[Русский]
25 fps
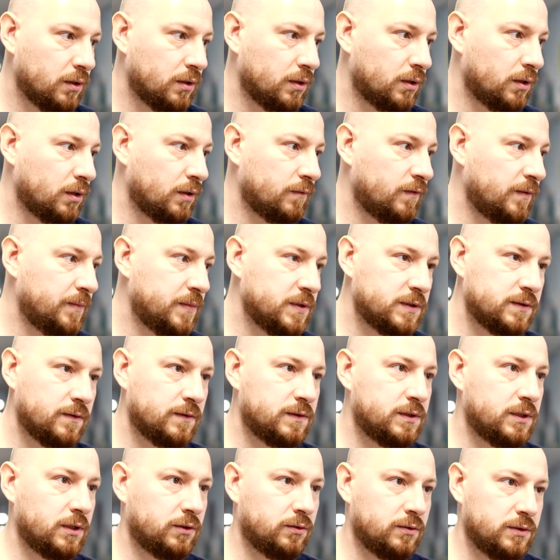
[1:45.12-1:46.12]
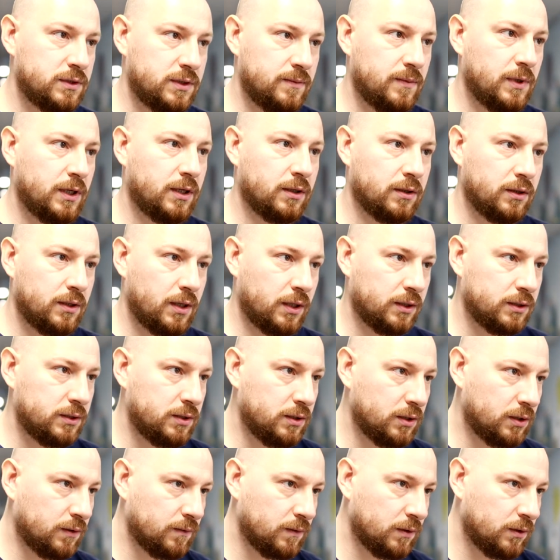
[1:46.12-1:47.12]
Э, выписывать всех, кто с ними
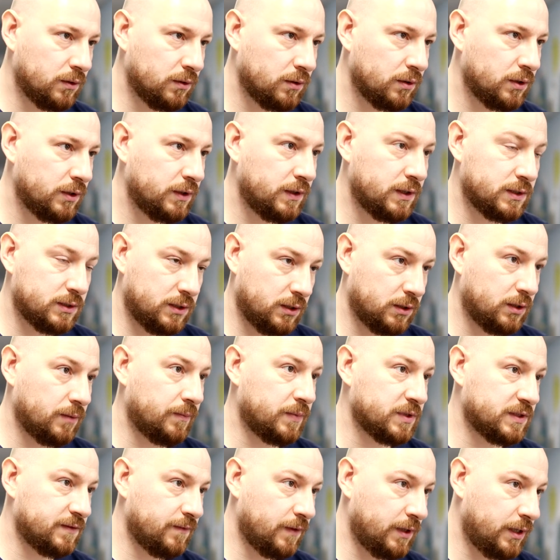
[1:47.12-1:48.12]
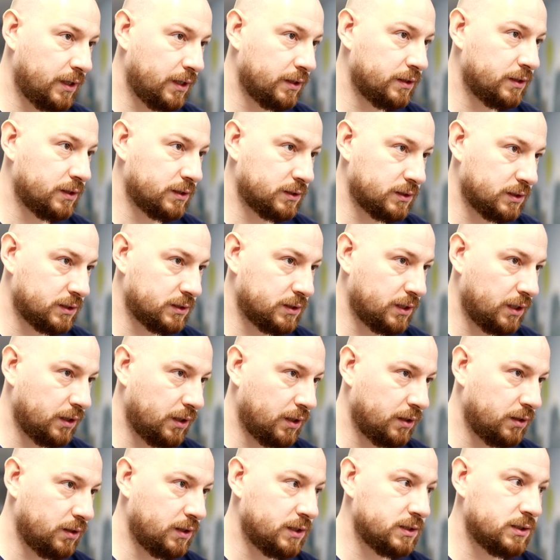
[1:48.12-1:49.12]
контактировал, если это позволяет их
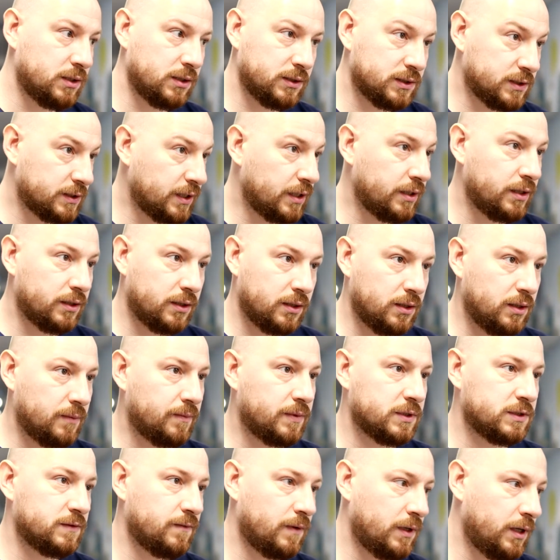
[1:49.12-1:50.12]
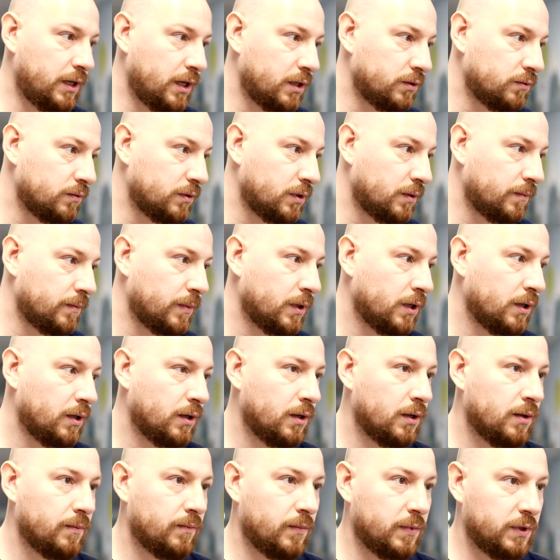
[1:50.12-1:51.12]
состояние. Если их состояние это не позволяет, то нам
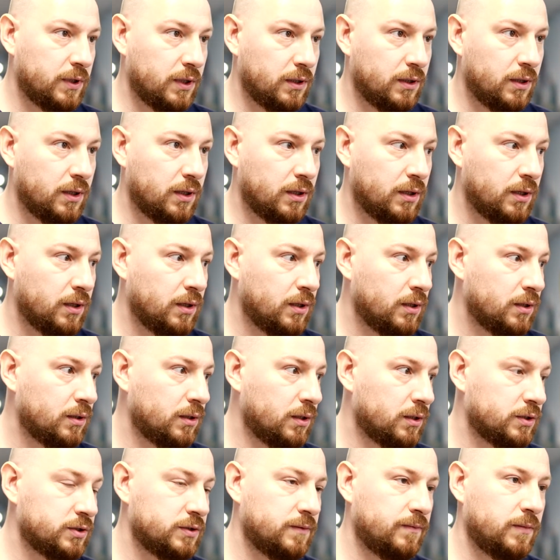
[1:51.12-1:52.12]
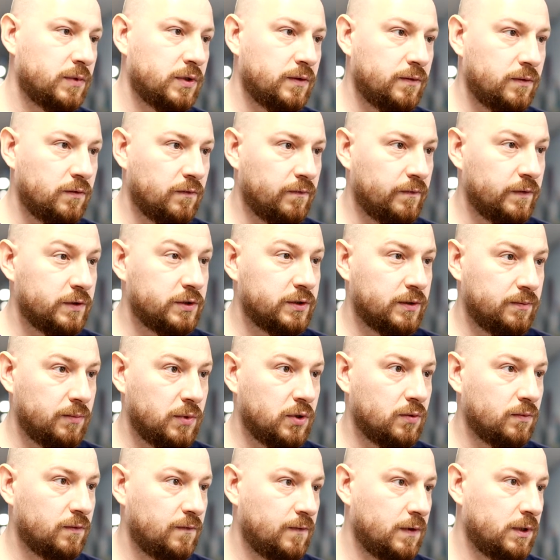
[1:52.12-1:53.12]
мы тогда должны минимум выжить
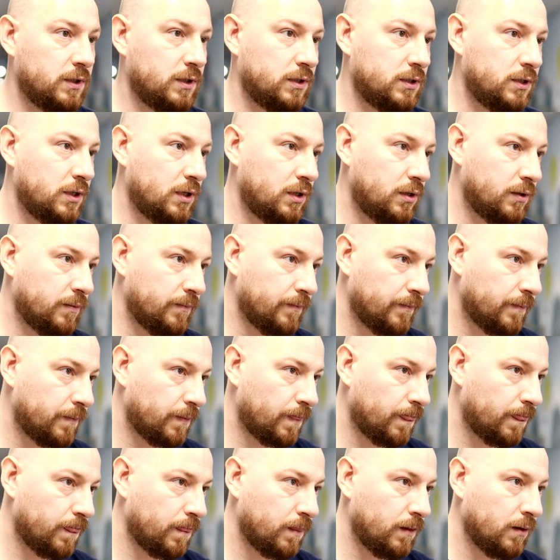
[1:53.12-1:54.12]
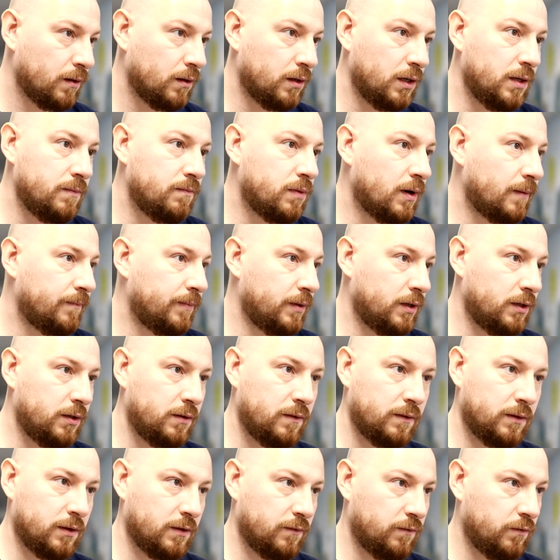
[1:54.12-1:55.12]
минимум две недели, либо
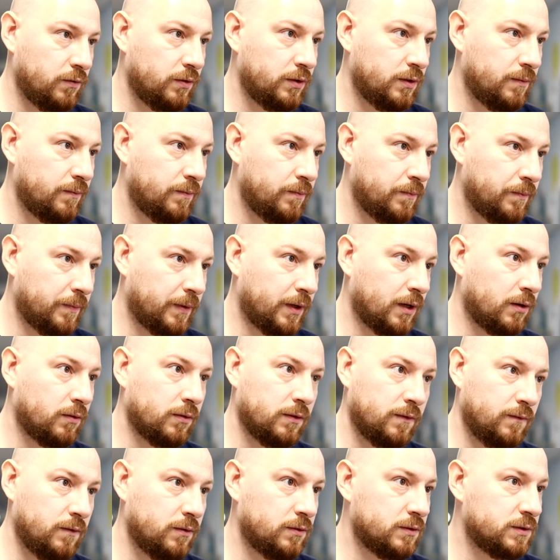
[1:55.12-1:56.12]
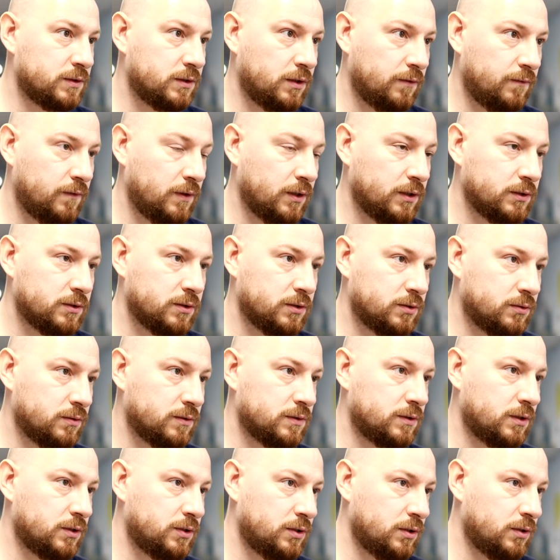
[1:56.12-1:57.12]
оперировать на фоне коронавирусной инфекции,
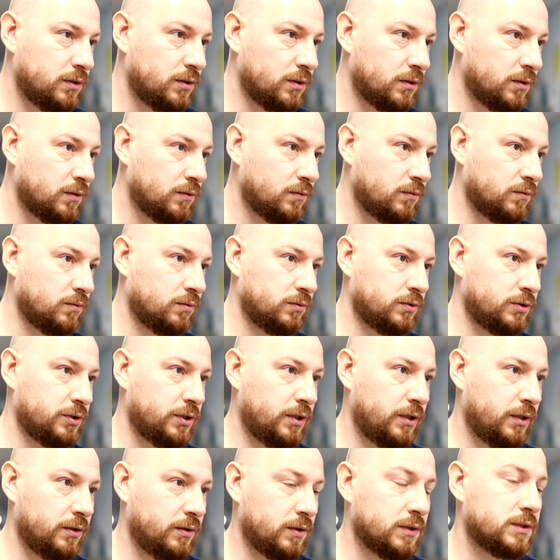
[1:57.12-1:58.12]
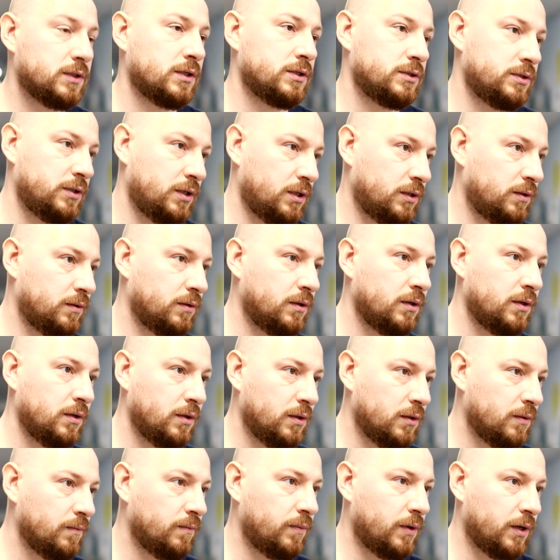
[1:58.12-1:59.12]
что значительно ухудшает, осложняет
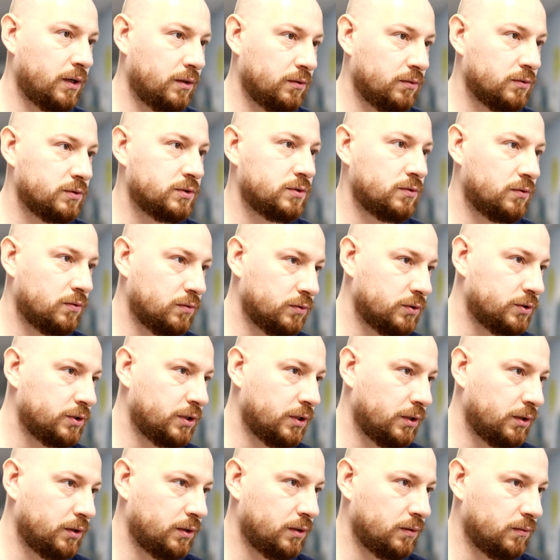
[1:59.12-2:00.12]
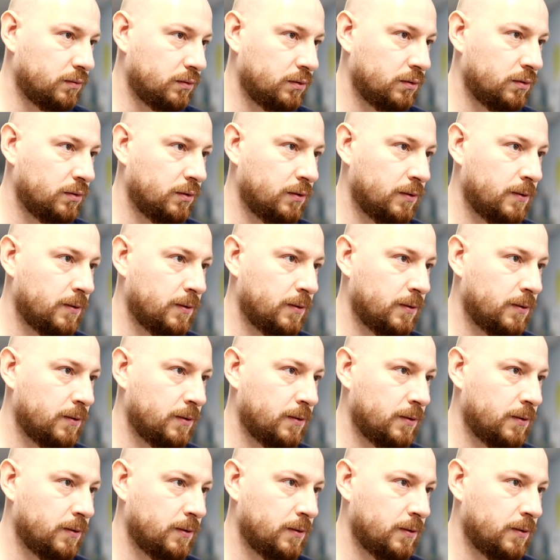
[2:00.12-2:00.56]
прогноз, ухудшает его.